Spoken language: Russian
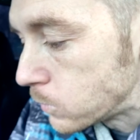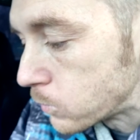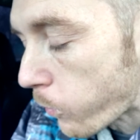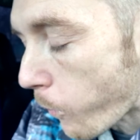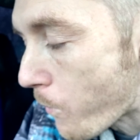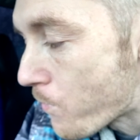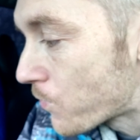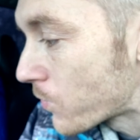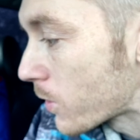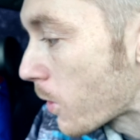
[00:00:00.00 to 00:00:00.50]

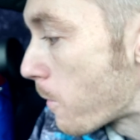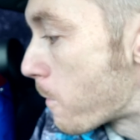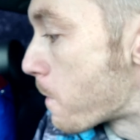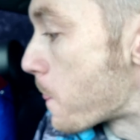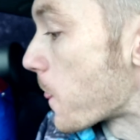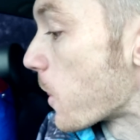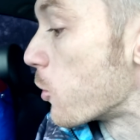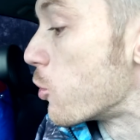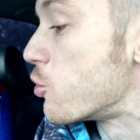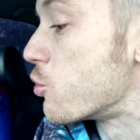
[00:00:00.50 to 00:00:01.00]
Ладно.
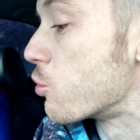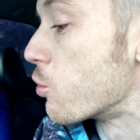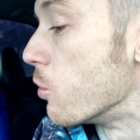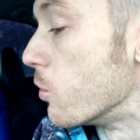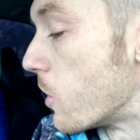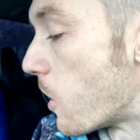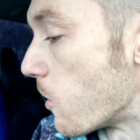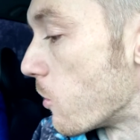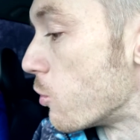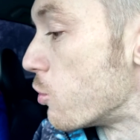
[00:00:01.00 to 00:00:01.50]
Вышку,
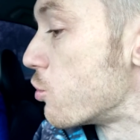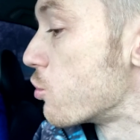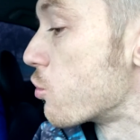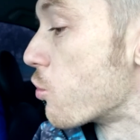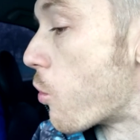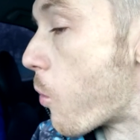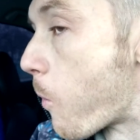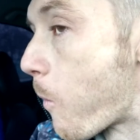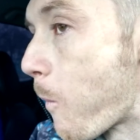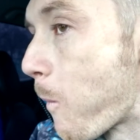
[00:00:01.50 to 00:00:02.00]
да,
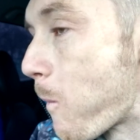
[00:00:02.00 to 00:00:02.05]
вышку.